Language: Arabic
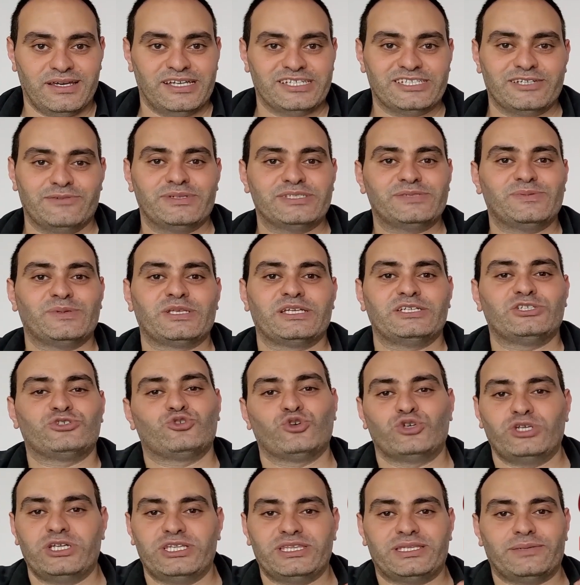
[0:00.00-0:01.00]
عشان بس ما تجيش
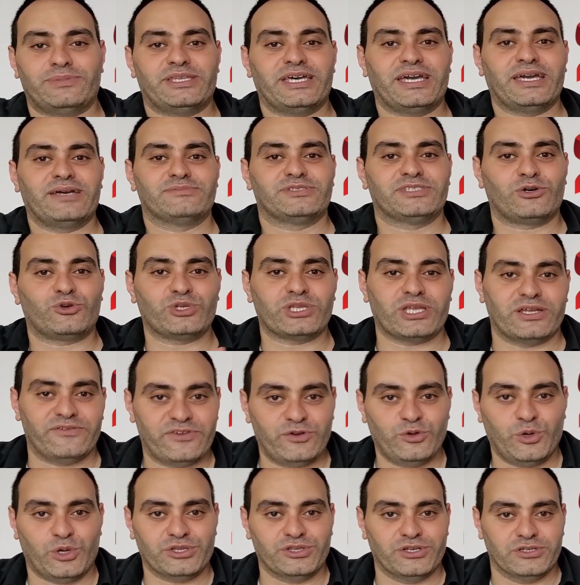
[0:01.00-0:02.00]
تقول انت بتهاجم ثوره
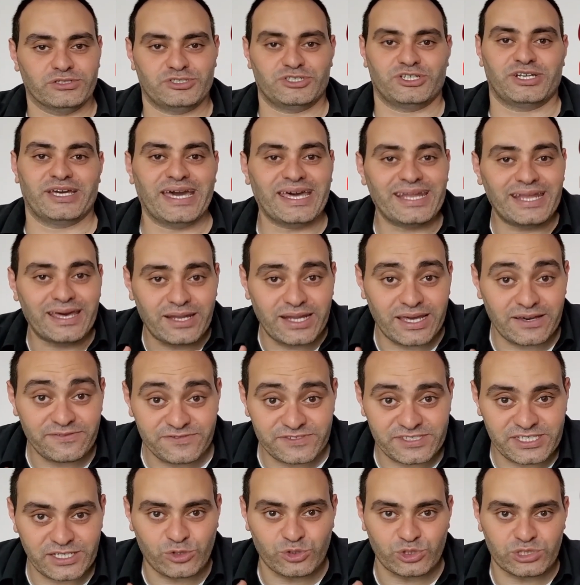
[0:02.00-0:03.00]
2011 انا
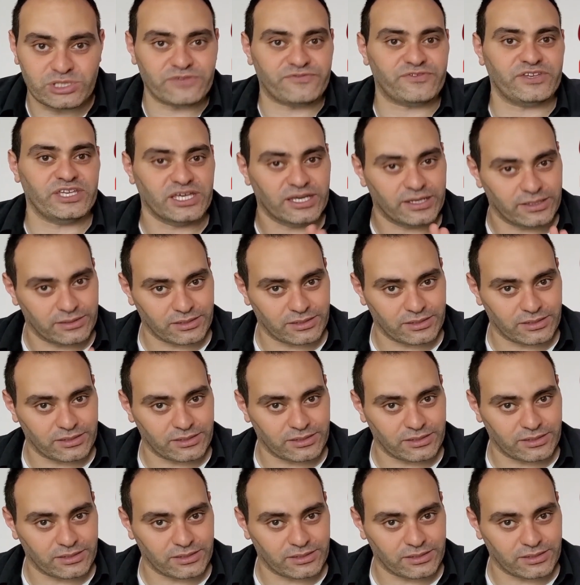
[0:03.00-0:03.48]
نفسي كنت فيها